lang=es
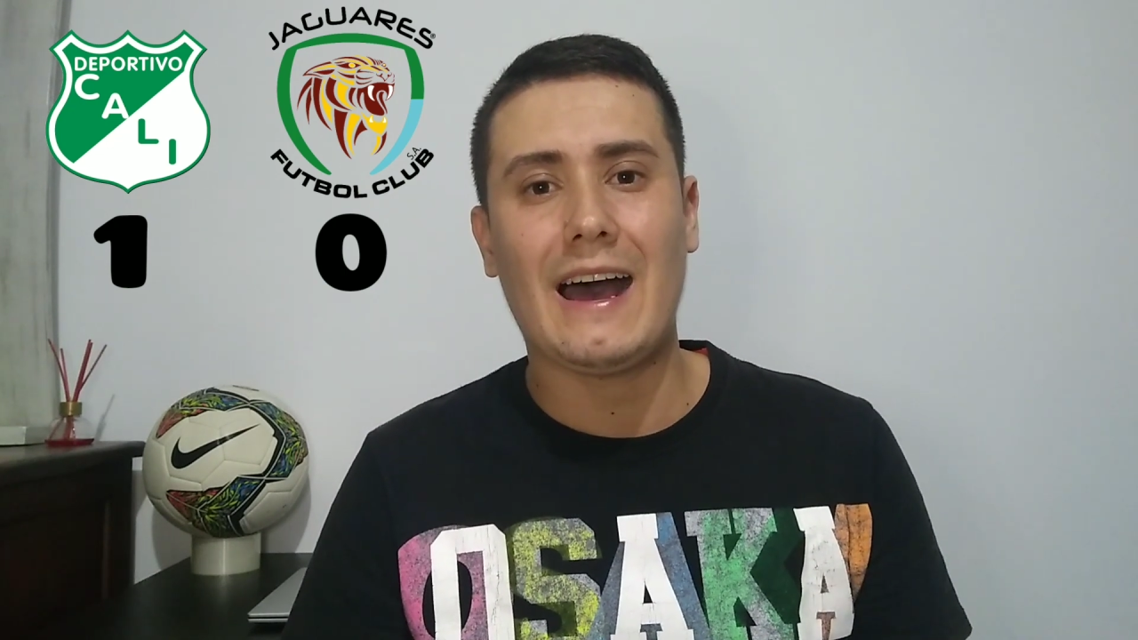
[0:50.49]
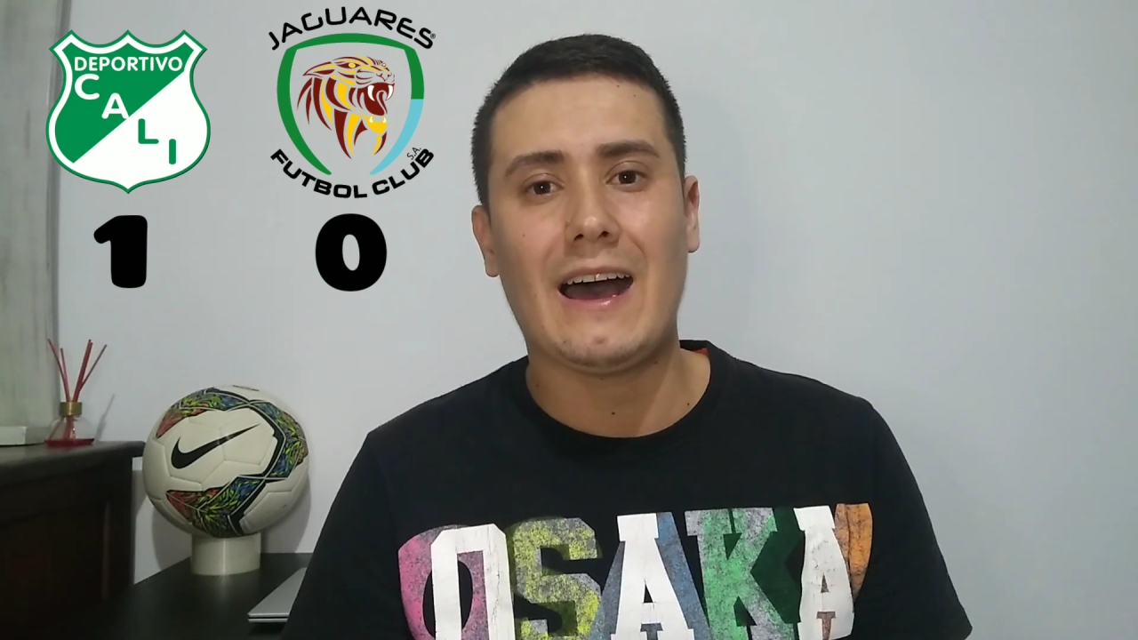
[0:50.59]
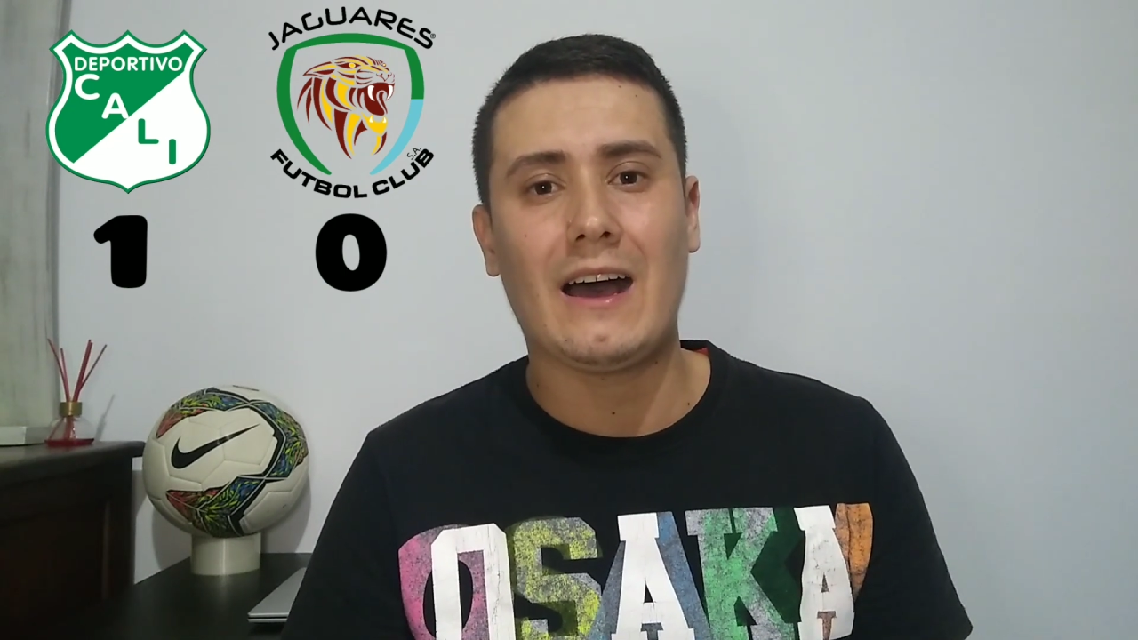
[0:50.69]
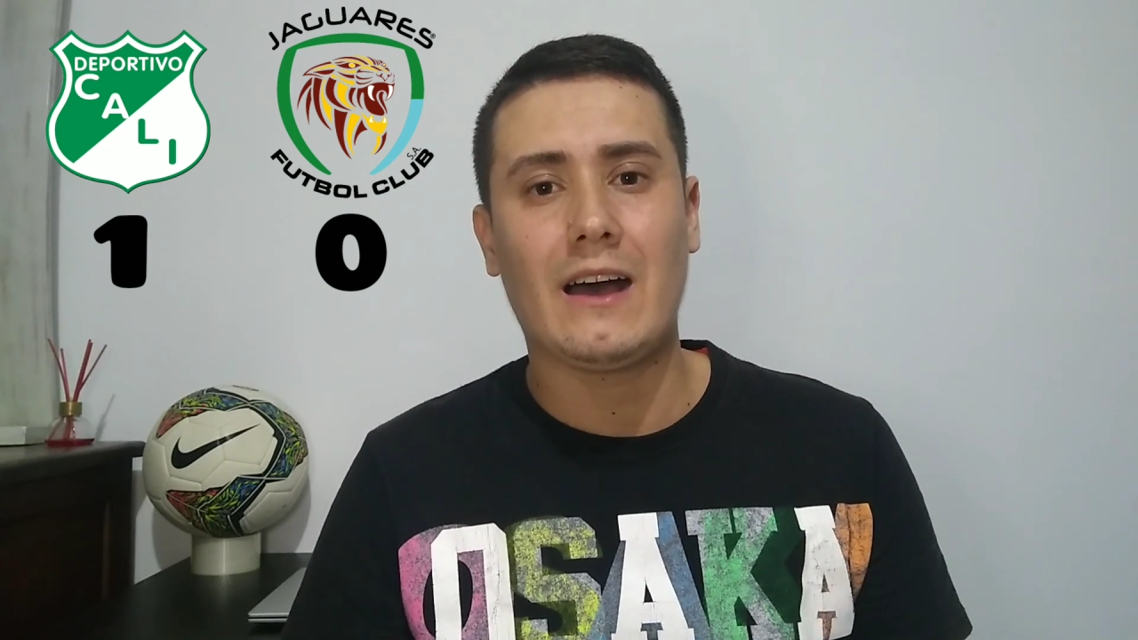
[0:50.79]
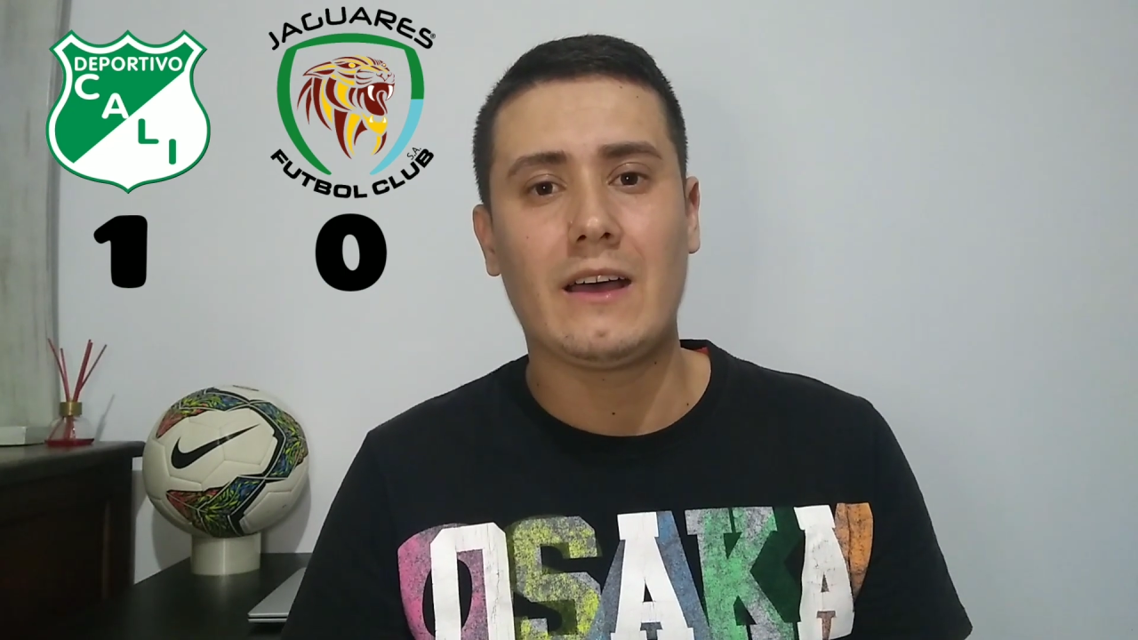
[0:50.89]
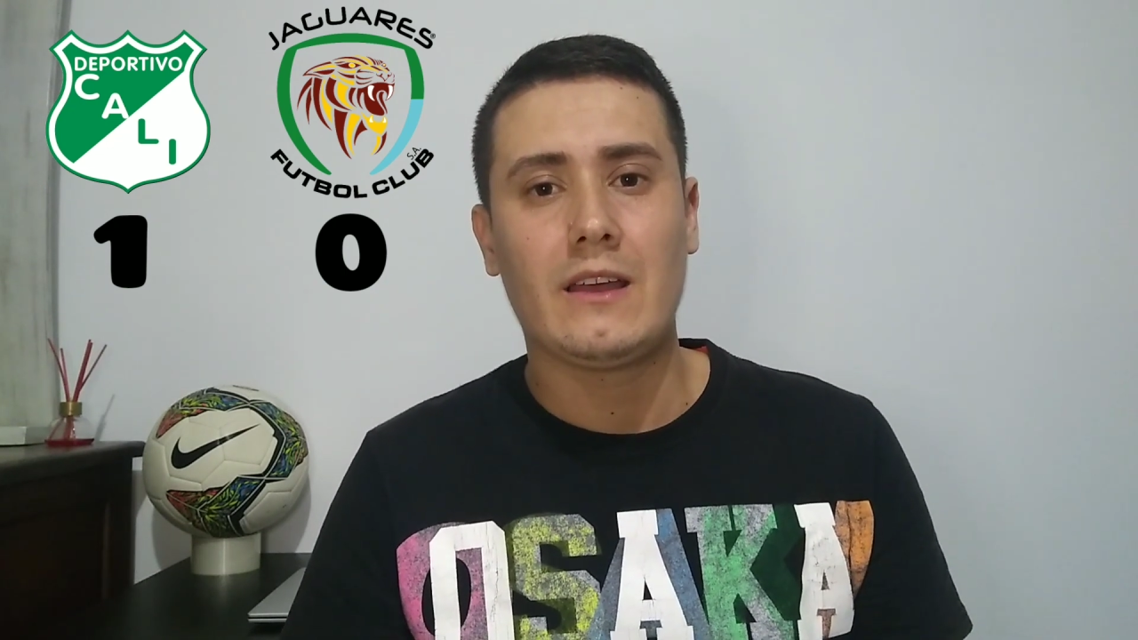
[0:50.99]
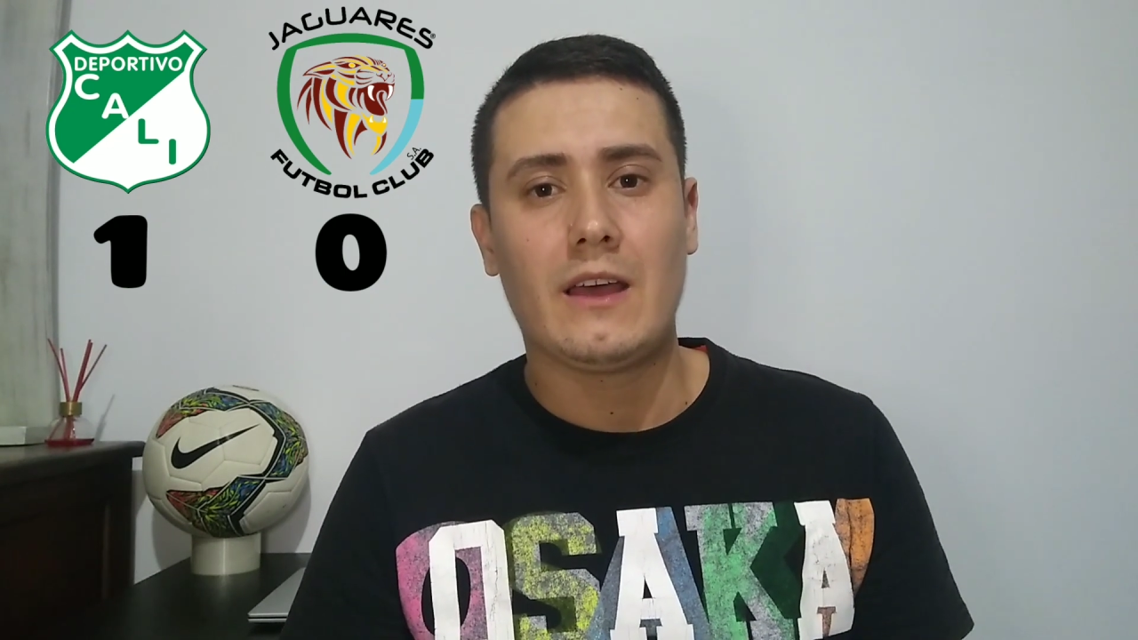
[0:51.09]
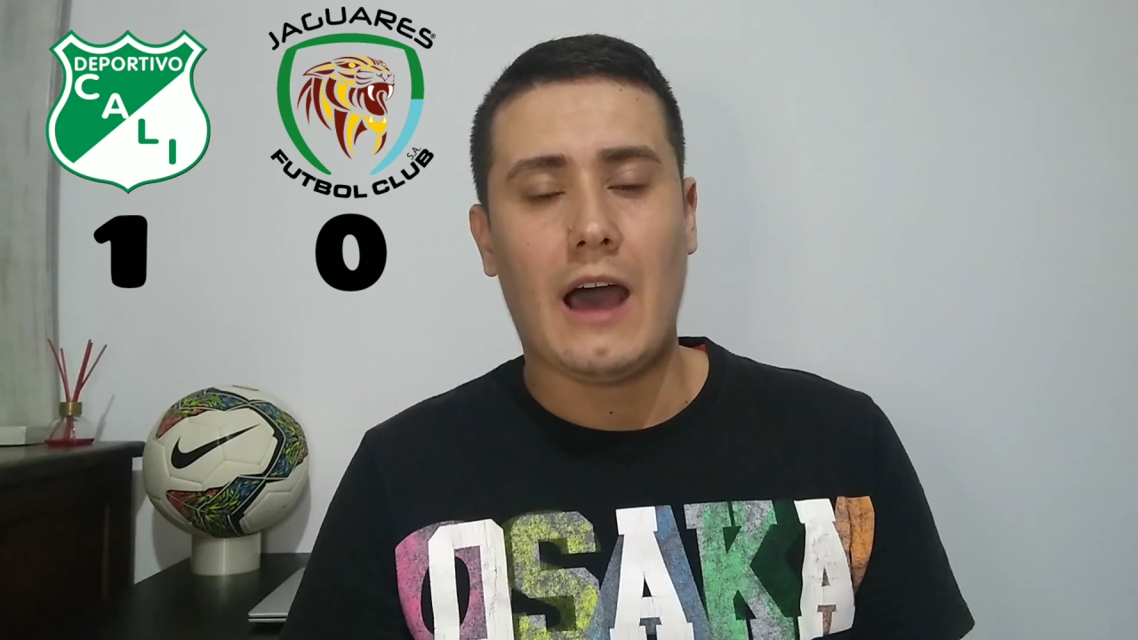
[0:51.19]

a